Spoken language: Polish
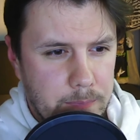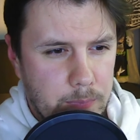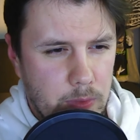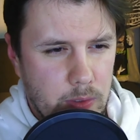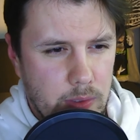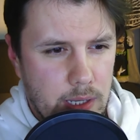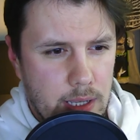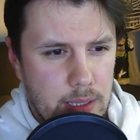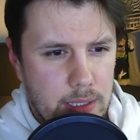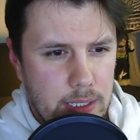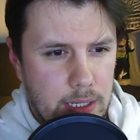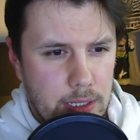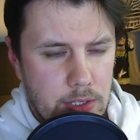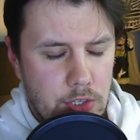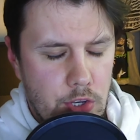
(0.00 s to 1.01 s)
No ale
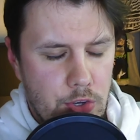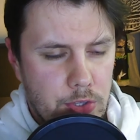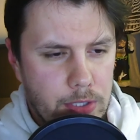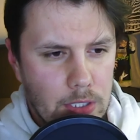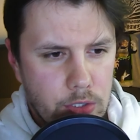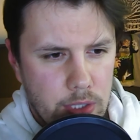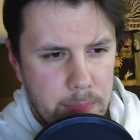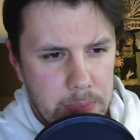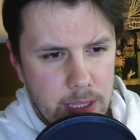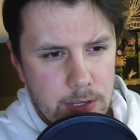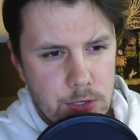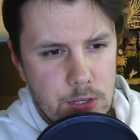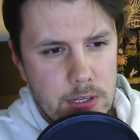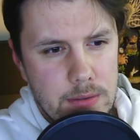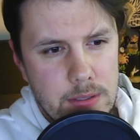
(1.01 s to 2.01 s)
jak jedziecie tylko na
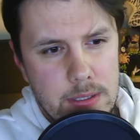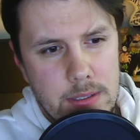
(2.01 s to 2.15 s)
plażę,